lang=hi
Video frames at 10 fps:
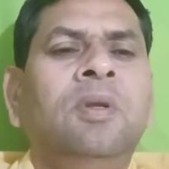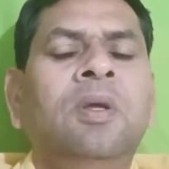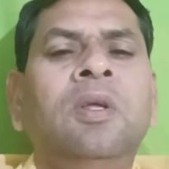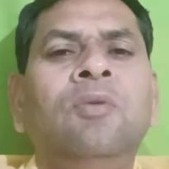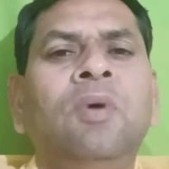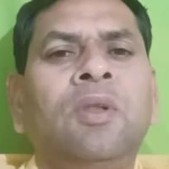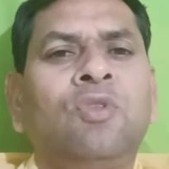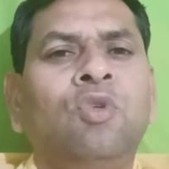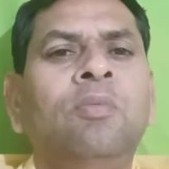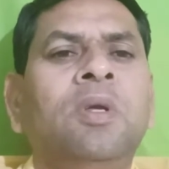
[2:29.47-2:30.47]
लेकिन
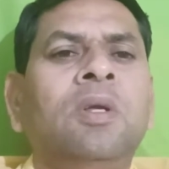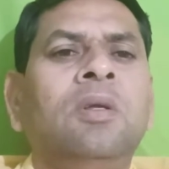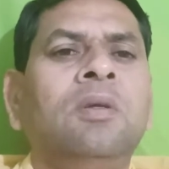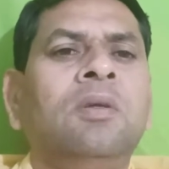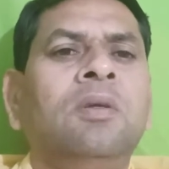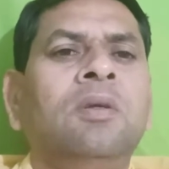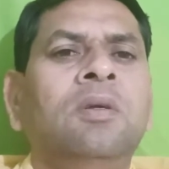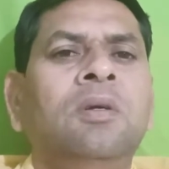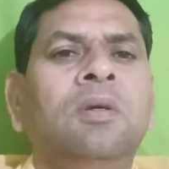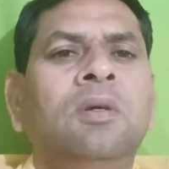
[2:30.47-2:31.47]
वास्तव में
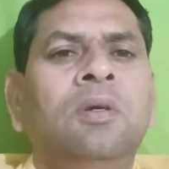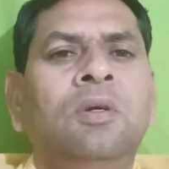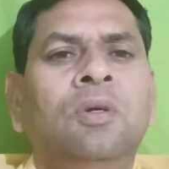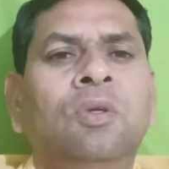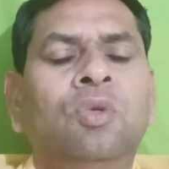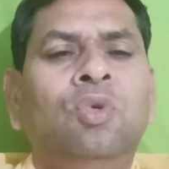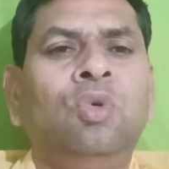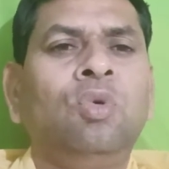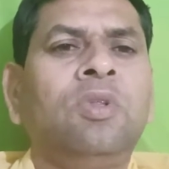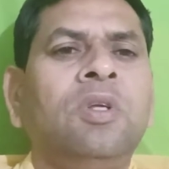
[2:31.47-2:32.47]

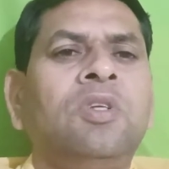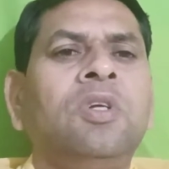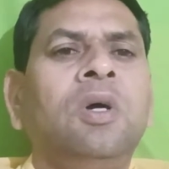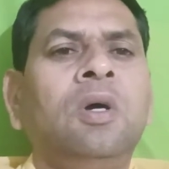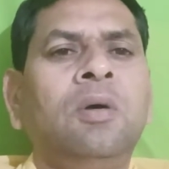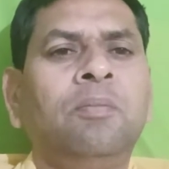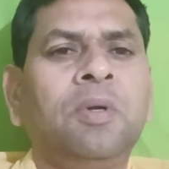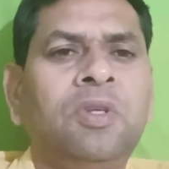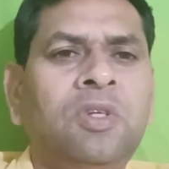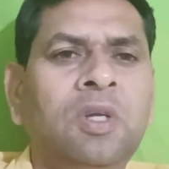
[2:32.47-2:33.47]
जो शिक्षा
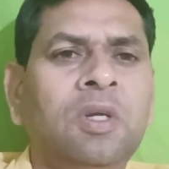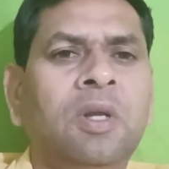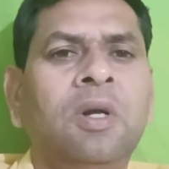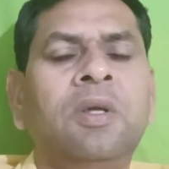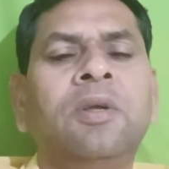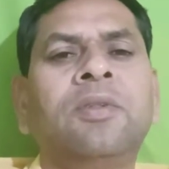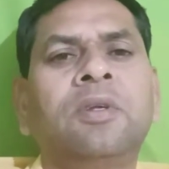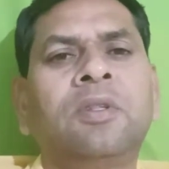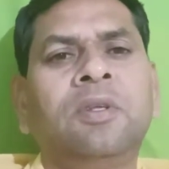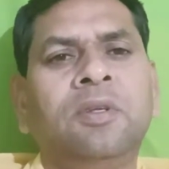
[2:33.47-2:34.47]
बच्चे ग्रहण कर
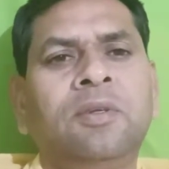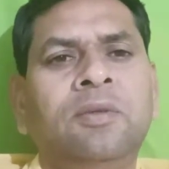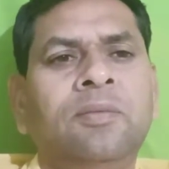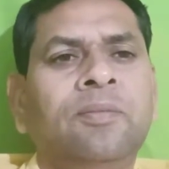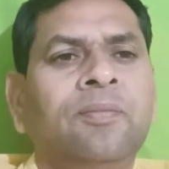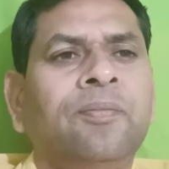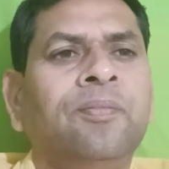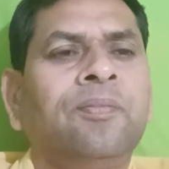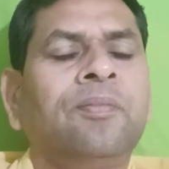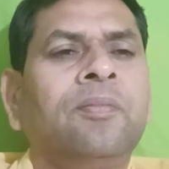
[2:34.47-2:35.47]
सकते
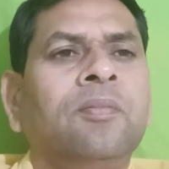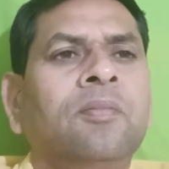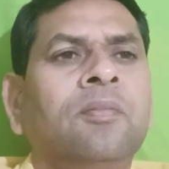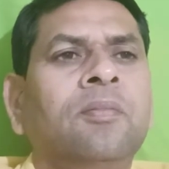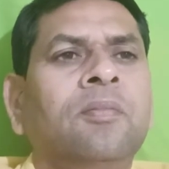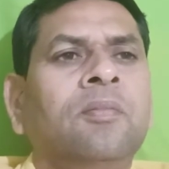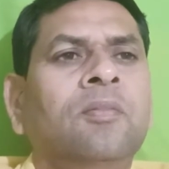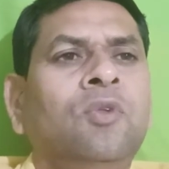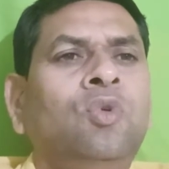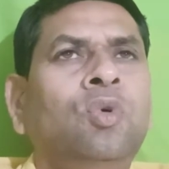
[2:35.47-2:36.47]

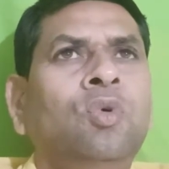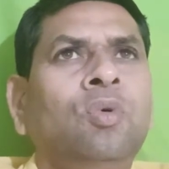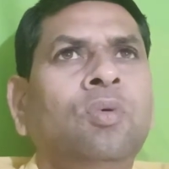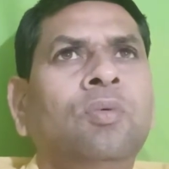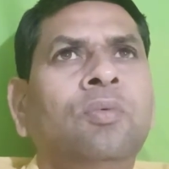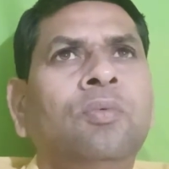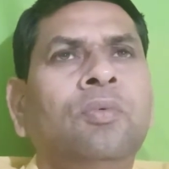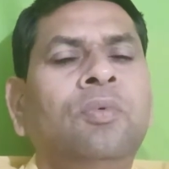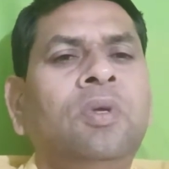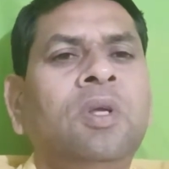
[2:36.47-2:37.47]
हैं जो
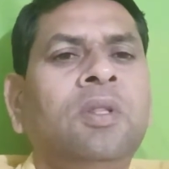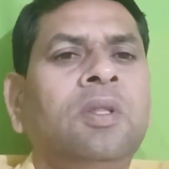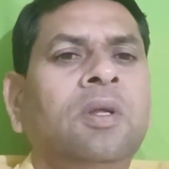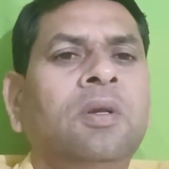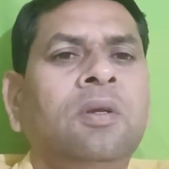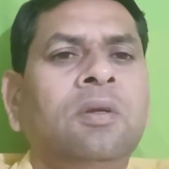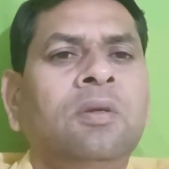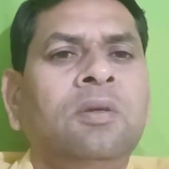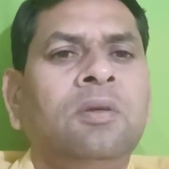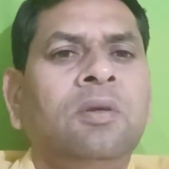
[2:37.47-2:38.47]
उनके अंदर
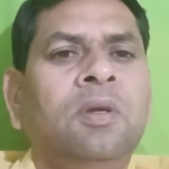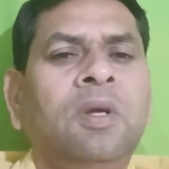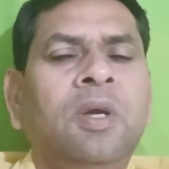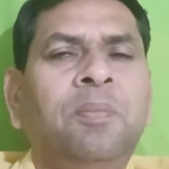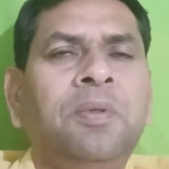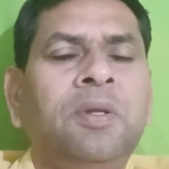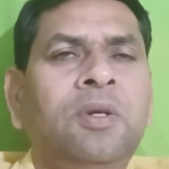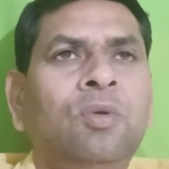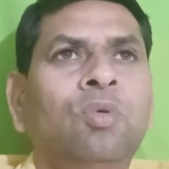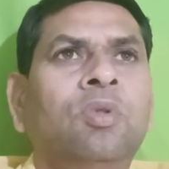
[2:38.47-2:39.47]

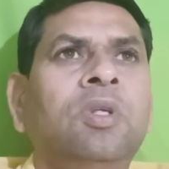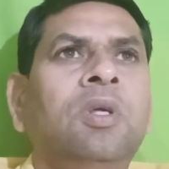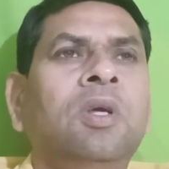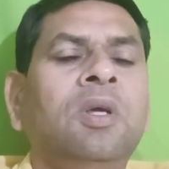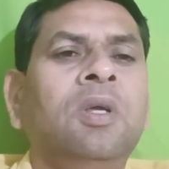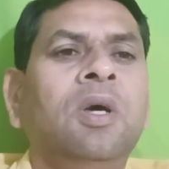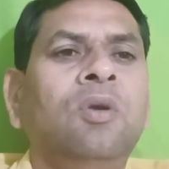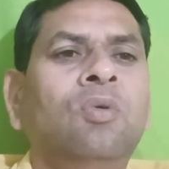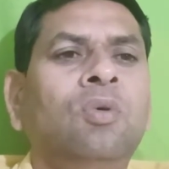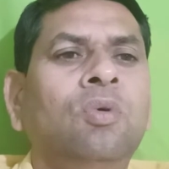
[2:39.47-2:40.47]
कैपेसिटी होती है
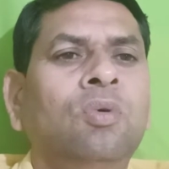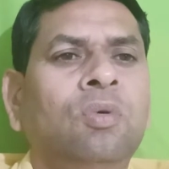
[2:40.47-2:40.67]
ज्ञान को